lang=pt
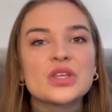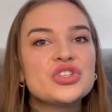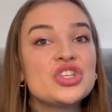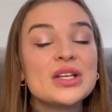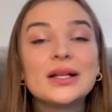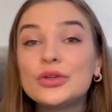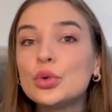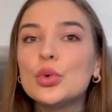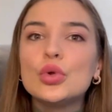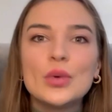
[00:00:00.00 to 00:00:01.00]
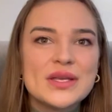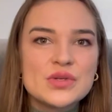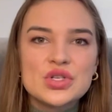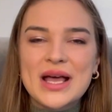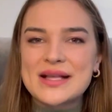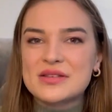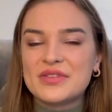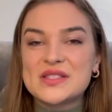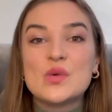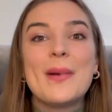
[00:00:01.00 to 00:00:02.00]
Tira tudo isso de casa,
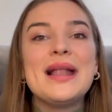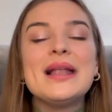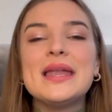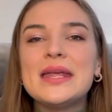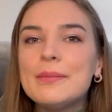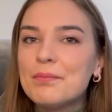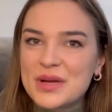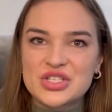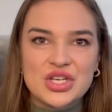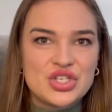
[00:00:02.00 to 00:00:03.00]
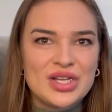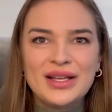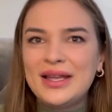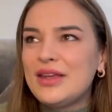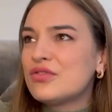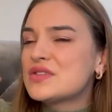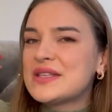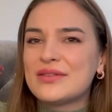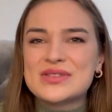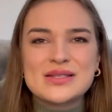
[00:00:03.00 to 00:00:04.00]
faz uma limpa, gente, em livros
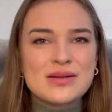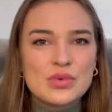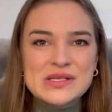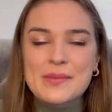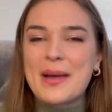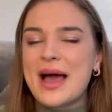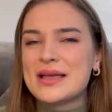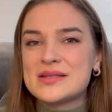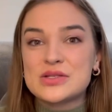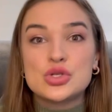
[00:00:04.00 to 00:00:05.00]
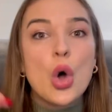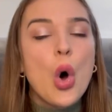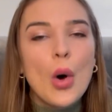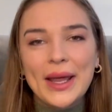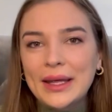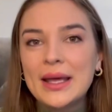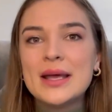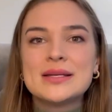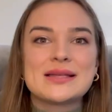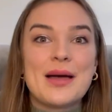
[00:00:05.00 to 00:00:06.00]
que vocês não usam mais, doem,
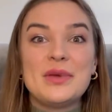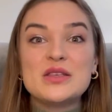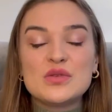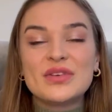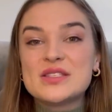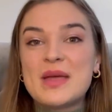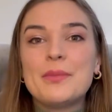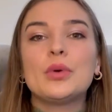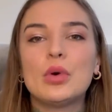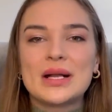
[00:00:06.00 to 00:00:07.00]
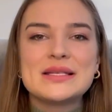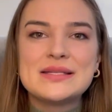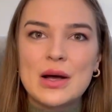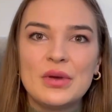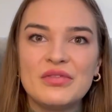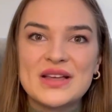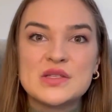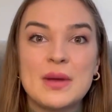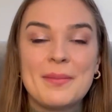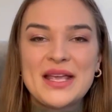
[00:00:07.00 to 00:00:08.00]
sabe? Isso faz bem pro coração e faz
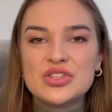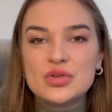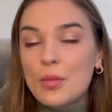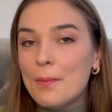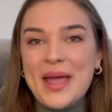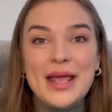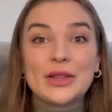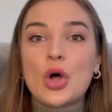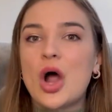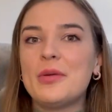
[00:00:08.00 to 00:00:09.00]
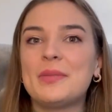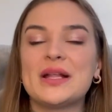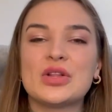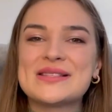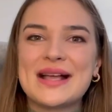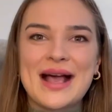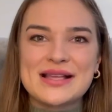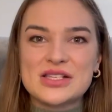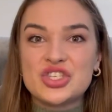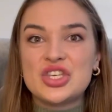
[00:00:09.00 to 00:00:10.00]
uma bem, um bem enorme pra nossa
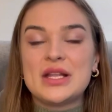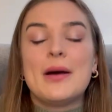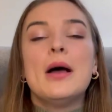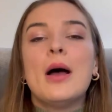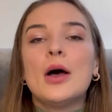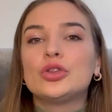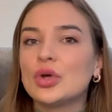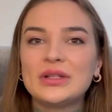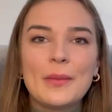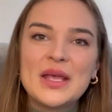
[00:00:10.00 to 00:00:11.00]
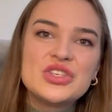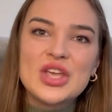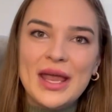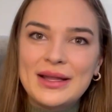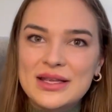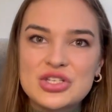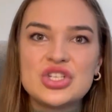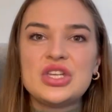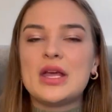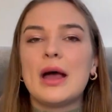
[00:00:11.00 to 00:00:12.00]
casa, tira totalmente a
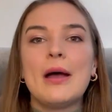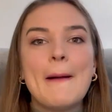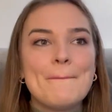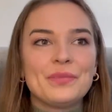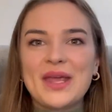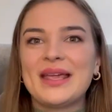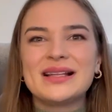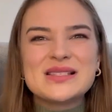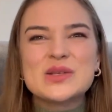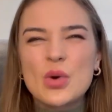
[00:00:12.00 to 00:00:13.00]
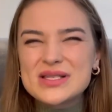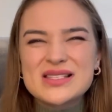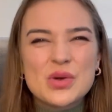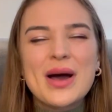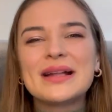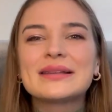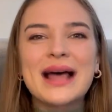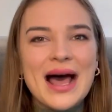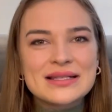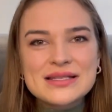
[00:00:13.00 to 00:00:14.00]
energia que aquelas coisas
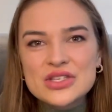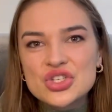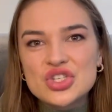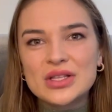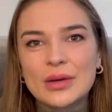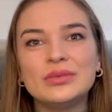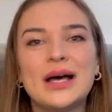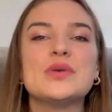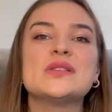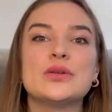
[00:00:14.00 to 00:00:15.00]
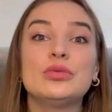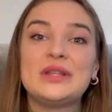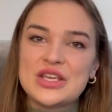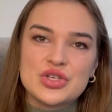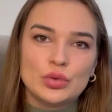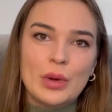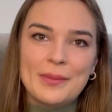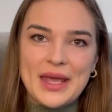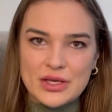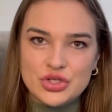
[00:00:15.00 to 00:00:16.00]
guardadas que a gente não tá usando deixam no
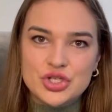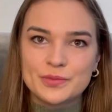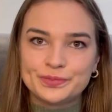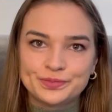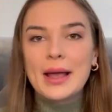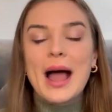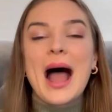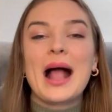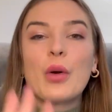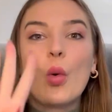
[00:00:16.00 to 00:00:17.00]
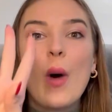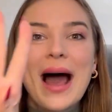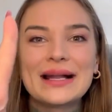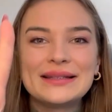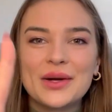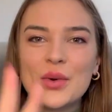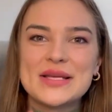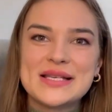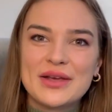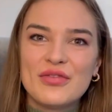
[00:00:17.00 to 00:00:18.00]
ambiente. A quarta
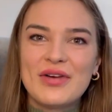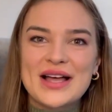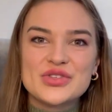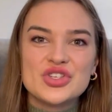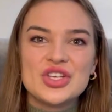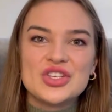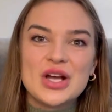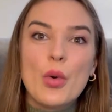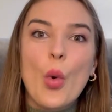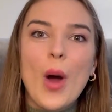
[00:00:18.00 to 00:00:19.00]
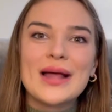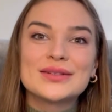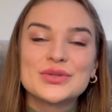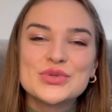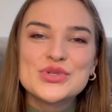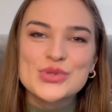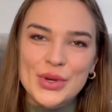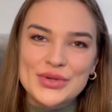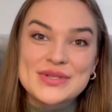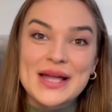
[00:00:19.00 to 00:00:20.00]
coisa que eu faço, gente, é um quadro dos
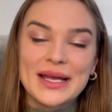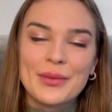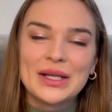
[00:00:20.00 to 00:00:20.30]
sonhos, tá? Que eu